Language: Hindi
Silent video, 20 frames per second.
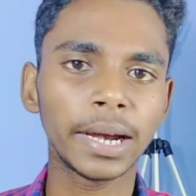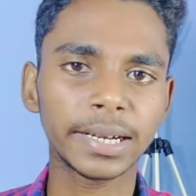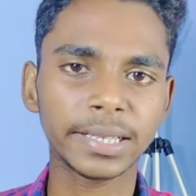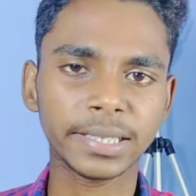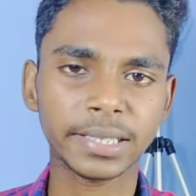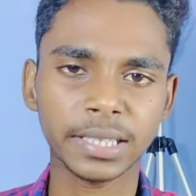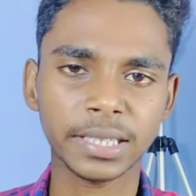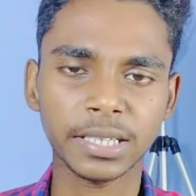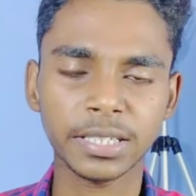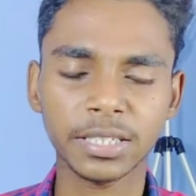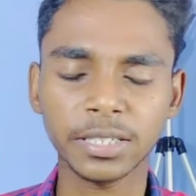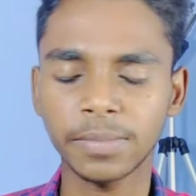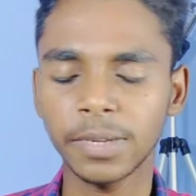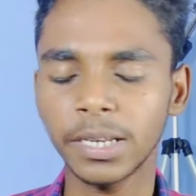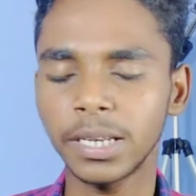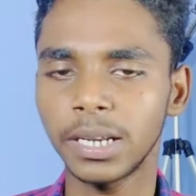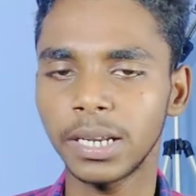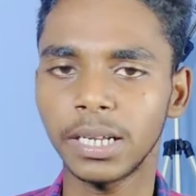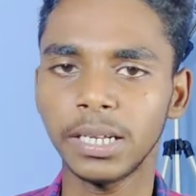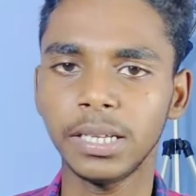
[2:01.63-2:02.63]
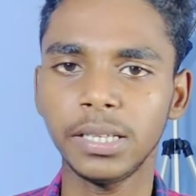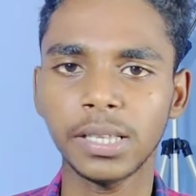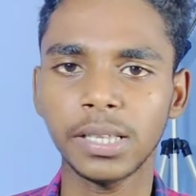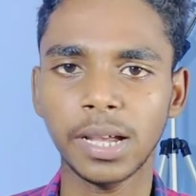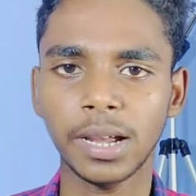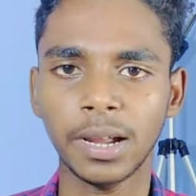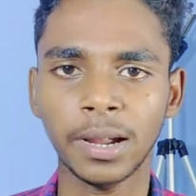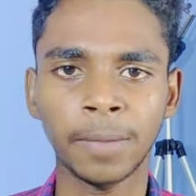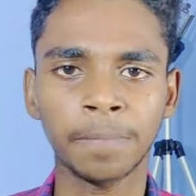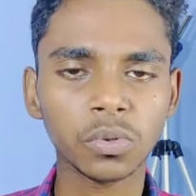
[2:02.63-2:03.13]
एडसन्स में नहीं
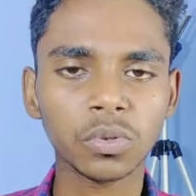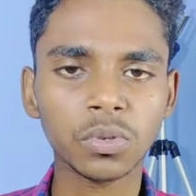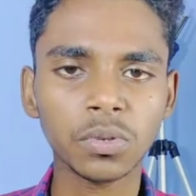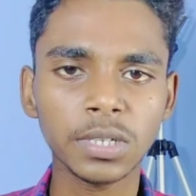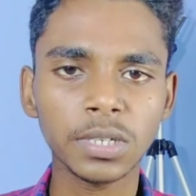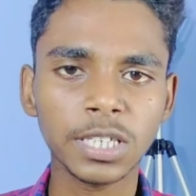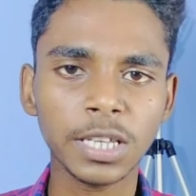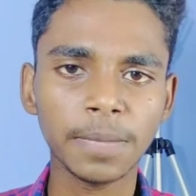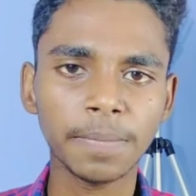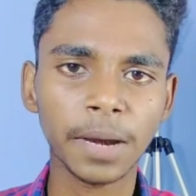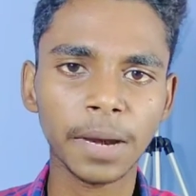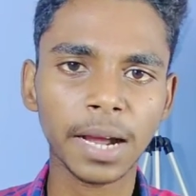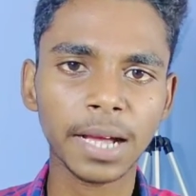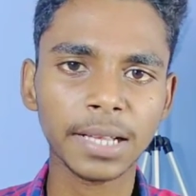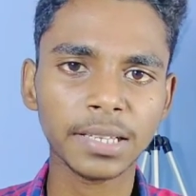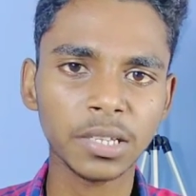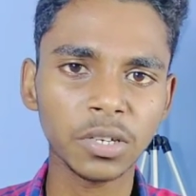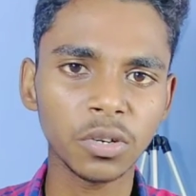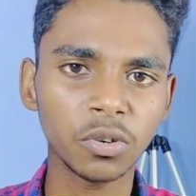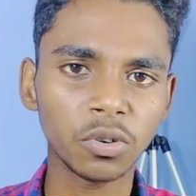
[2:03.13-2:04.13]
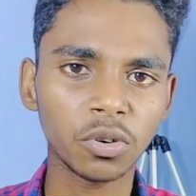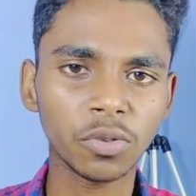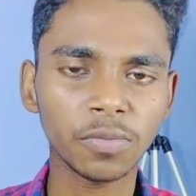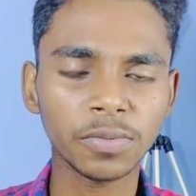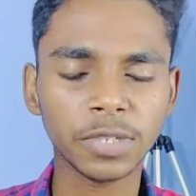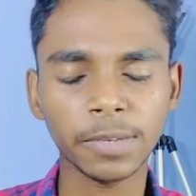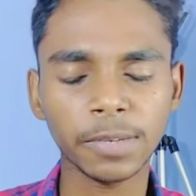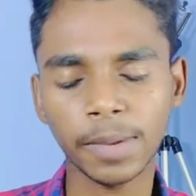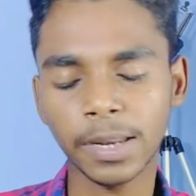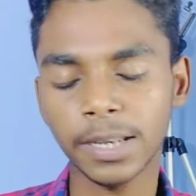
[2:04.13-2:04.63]
जाएगा दोस्तों इसी प्रकार से
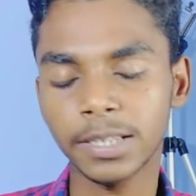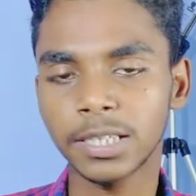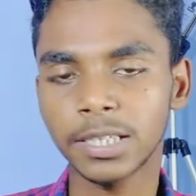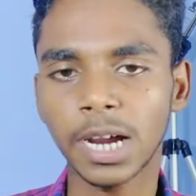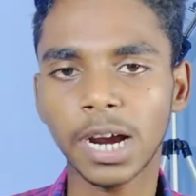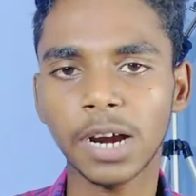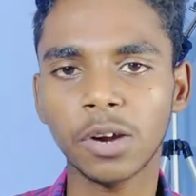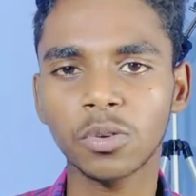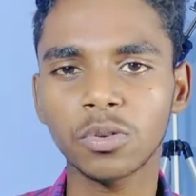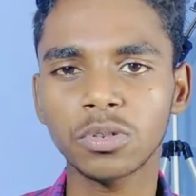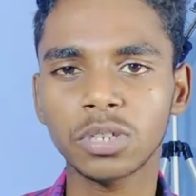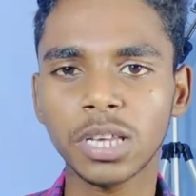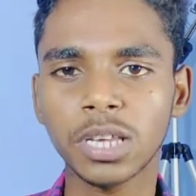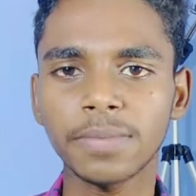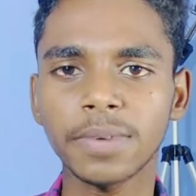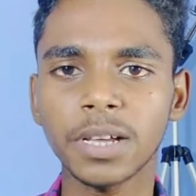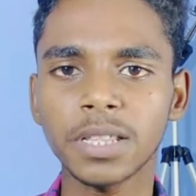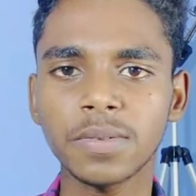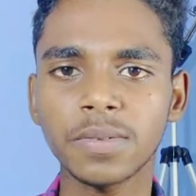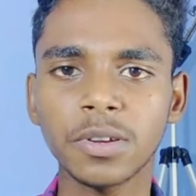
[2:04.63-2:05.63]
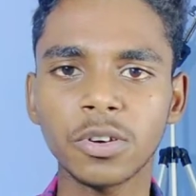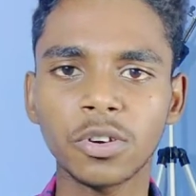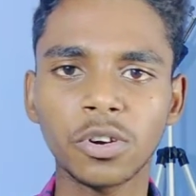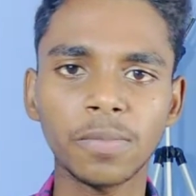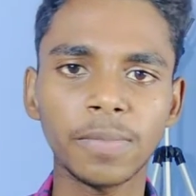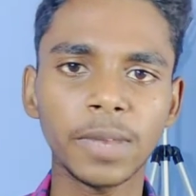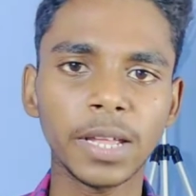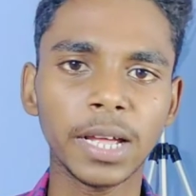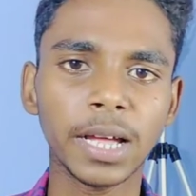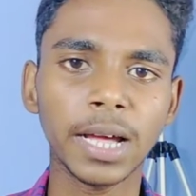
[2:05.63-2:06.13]
यूट्यूब से मेरी चैट हुई उसके बाद
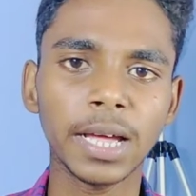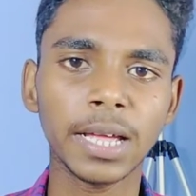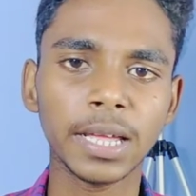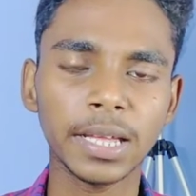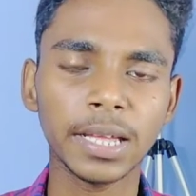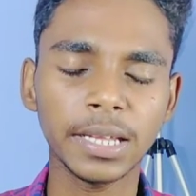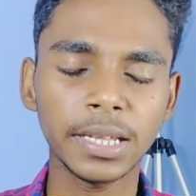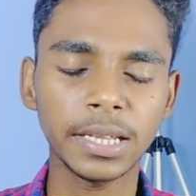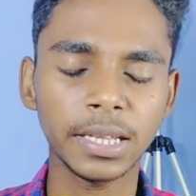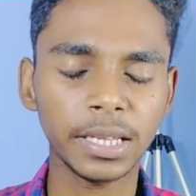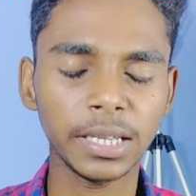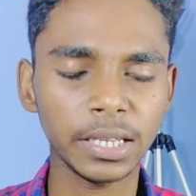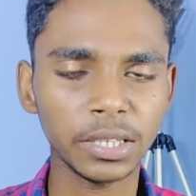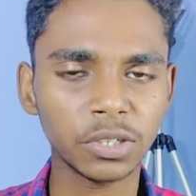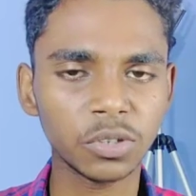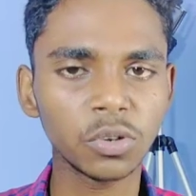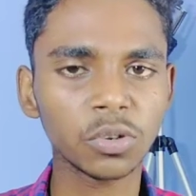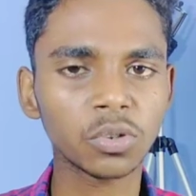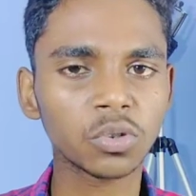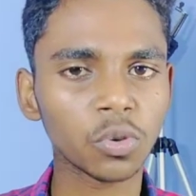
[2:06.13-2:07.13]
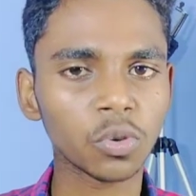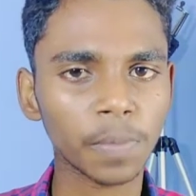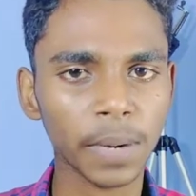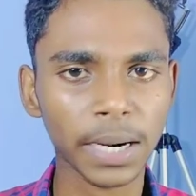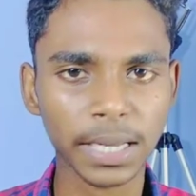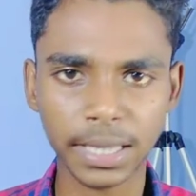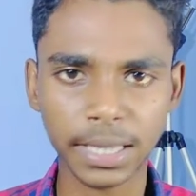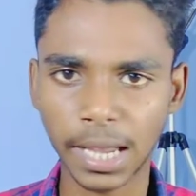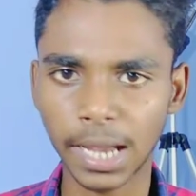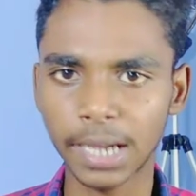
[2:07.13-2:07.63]
यूट्यूब ने कहा है कि जो
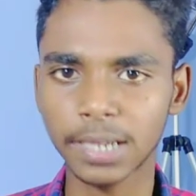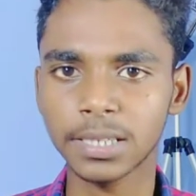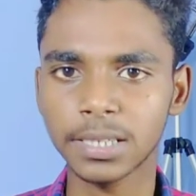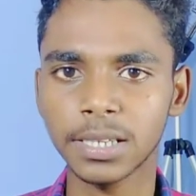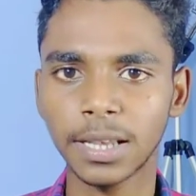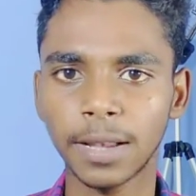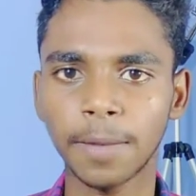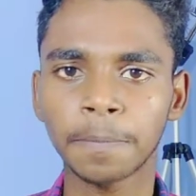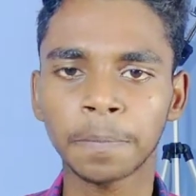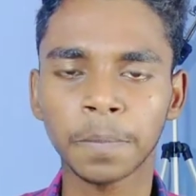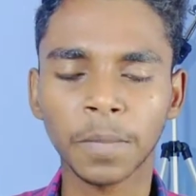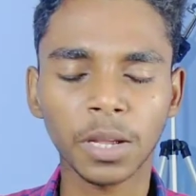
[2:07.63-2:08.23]
सुपर थैंक्स है